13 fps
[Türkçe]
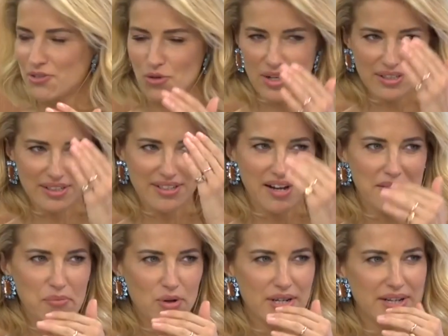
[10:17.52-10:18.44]
şu anda
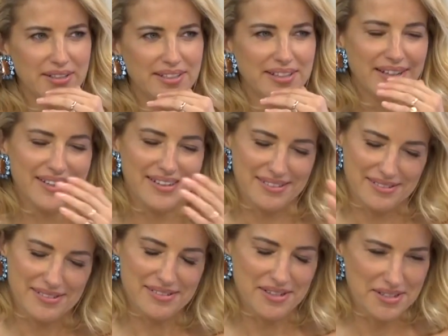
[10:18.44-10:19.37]
daha böyle hani
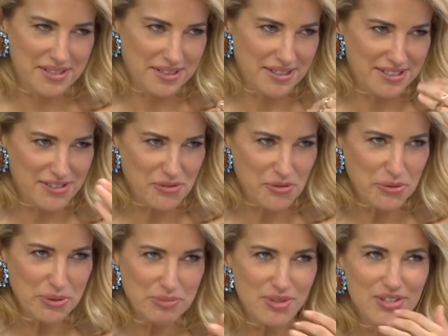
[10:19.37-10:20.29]
hastalık hastası
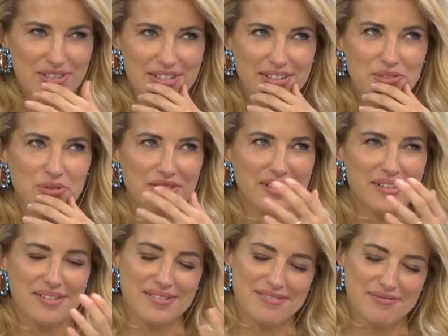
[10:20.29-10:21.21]
olduğum için
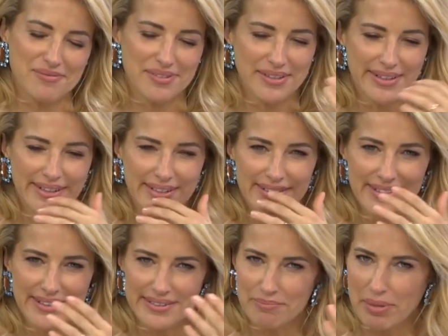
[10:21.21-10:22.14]
nokta
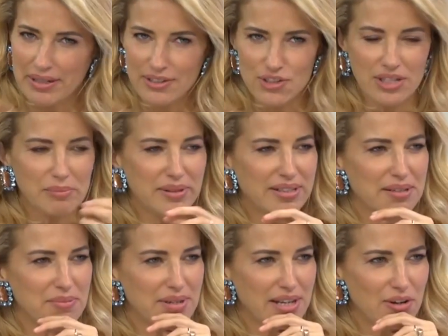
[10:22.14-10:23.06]
yarın ben de çıkabilir
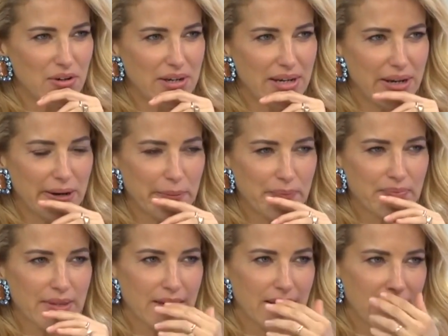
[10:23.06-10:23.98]
gibi Yok ya bana.
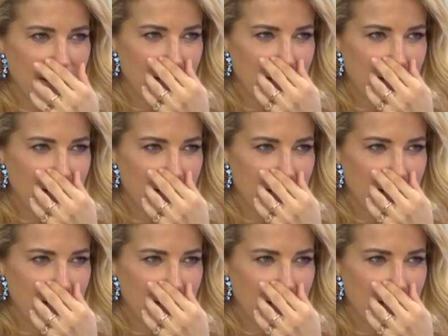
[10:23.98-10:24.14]
maşallahın var her